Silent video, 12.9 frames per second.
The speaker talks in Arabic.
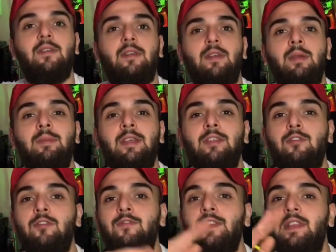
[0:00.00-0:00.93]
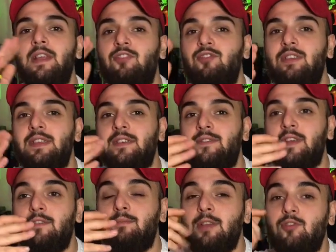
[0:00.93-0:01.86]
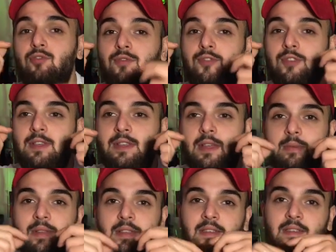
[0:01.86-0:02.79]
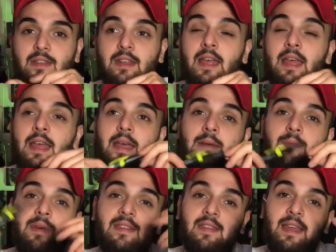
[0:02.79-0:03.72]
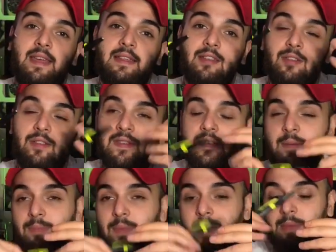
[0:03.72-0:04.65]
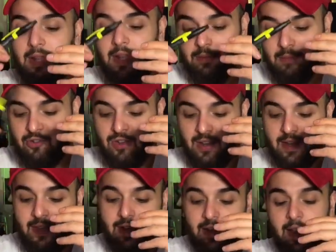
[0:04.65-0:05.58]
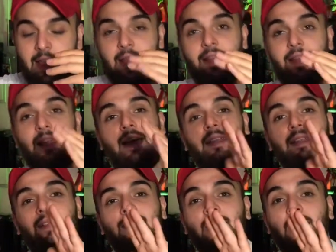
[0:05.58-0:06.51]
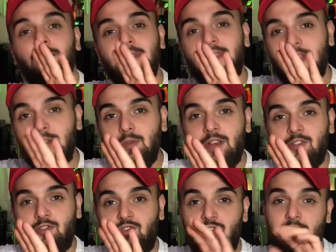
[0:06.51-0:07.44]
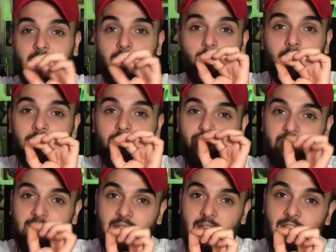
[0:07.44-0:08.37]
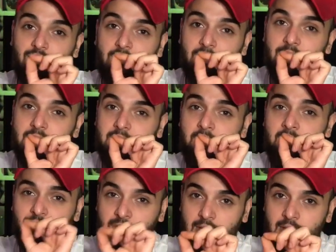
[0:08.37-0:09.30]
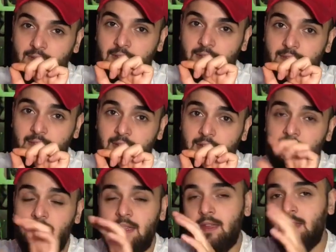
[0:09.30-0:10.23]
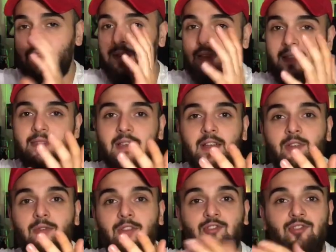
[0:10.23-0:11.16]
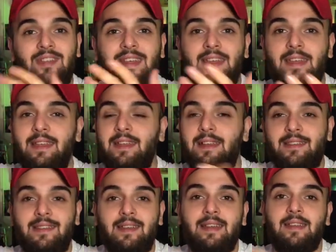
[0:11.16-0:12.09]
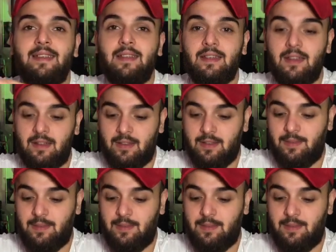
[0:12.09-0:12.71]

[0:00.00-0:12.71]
يمكن يكون في طاجات خفاف ما تشوفهم انت بالنظر بس هيدي القصة بتعمل لك مشاكل لأن أنت عم تدق وجه، الوجه إذا إجا فيه طاجة خفيفة انتزع الوجه نهائيا صار كتير غلط